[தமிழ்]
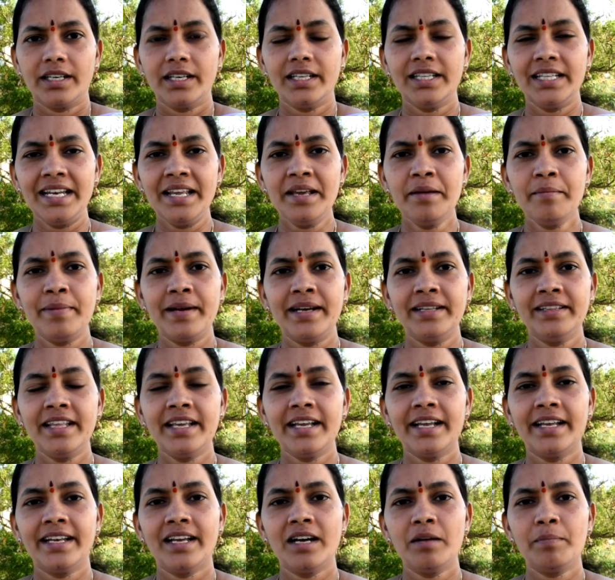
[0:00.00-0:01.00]
இதுலேயும்
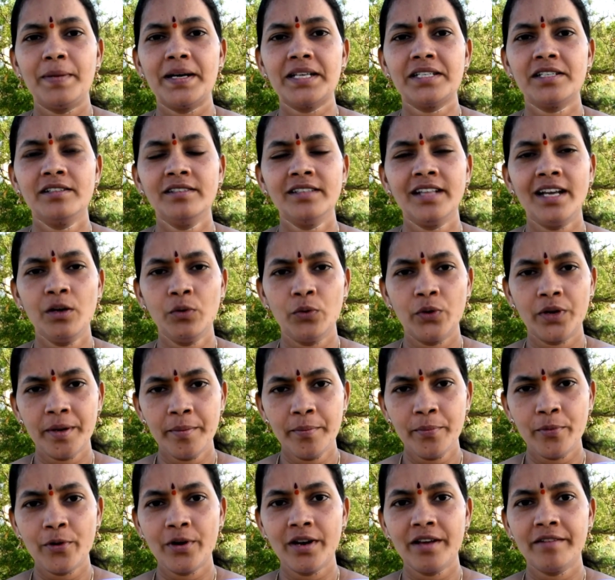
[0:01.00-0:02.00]
பார்த்தீங்கன்னா பசுந்தாள்
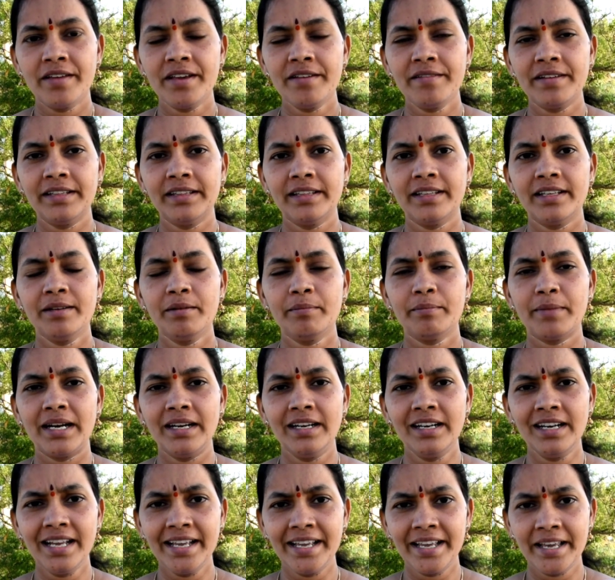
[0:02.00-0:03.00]
உரம் போலவே வந்து
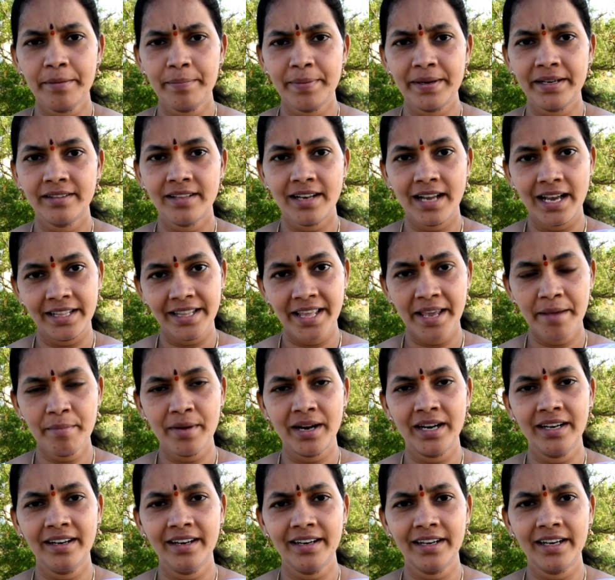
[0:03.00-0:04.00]
மண்ணில் ஏற்படுத்துகிற அதே
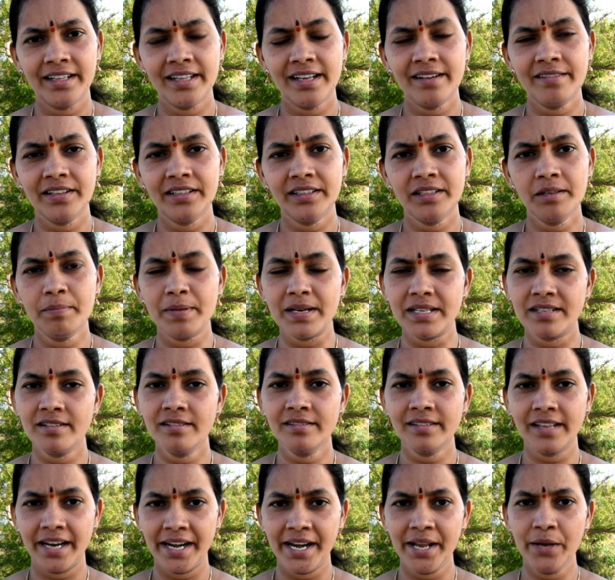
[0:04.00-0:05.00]
மாற்றங்களை தான் வந்து
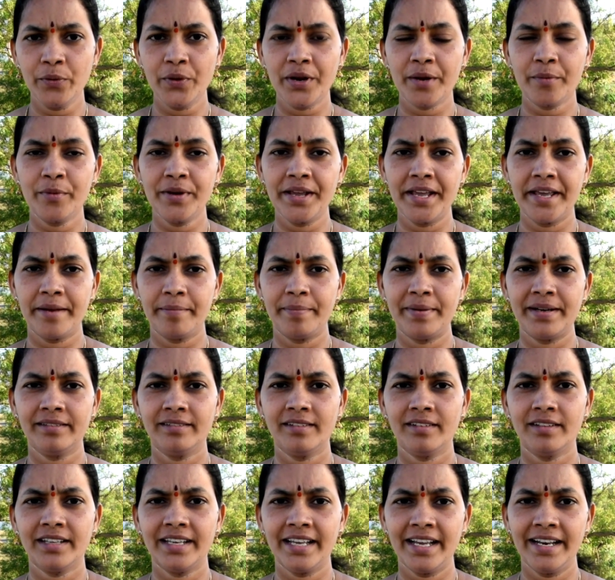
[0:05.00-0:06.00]
பசுந்தழை உரமும்
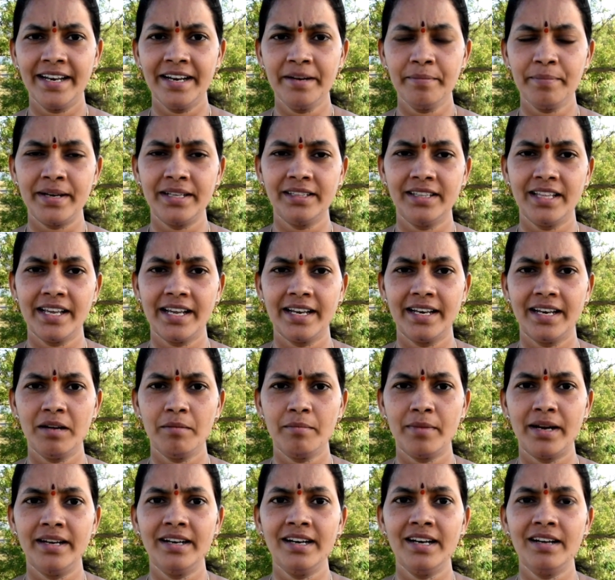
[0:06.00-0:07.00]
ஏற்படுத்துது என்னென்னு பார்த்தீங்கன்னா
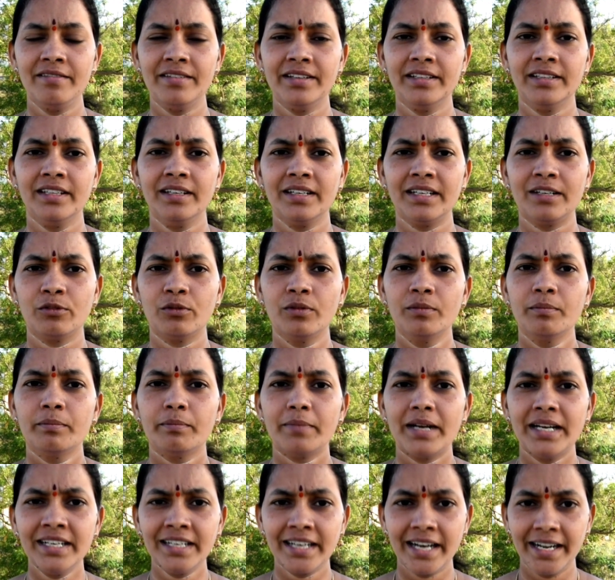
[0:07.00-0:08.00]
மண்ணில் வந்து
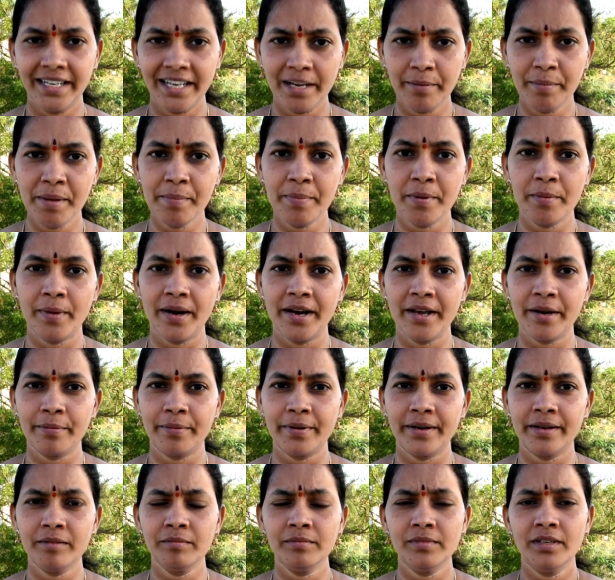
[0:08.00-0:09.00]
மண் கட்டமைப்பு
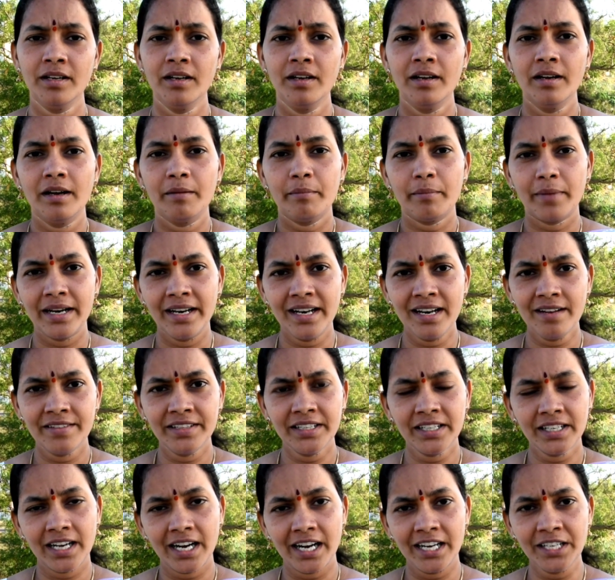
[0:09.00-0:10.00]
மாறுபடும் மண்ணில்
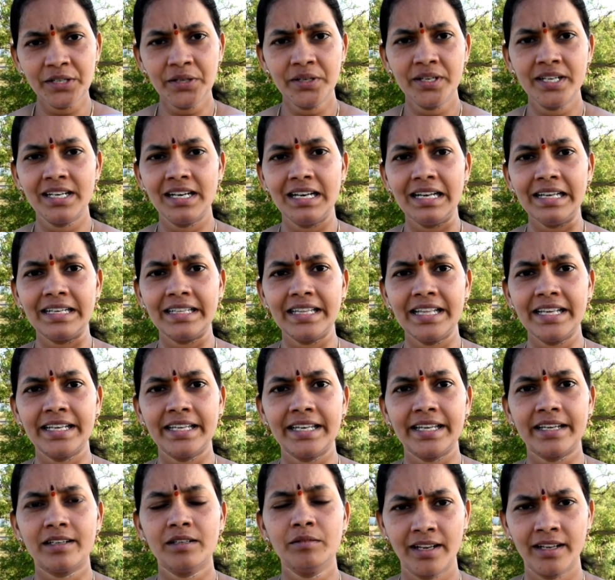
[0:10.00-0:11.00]
வந்து காற்றோட்ட நிலை
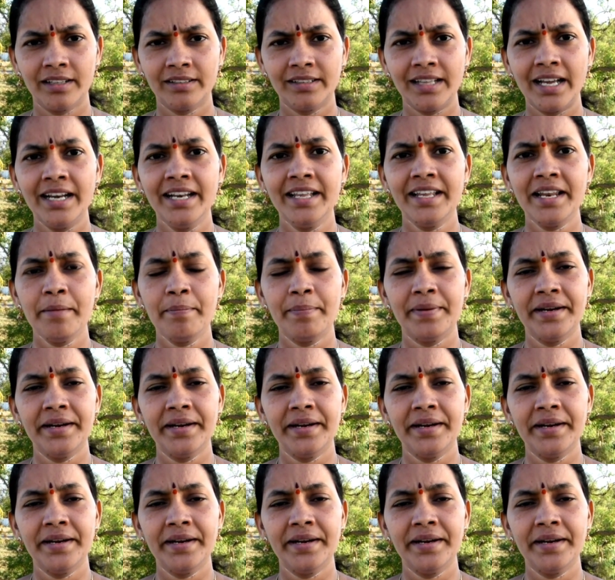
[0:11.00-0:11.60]
அதிகரிக்கும் தண்ணீரை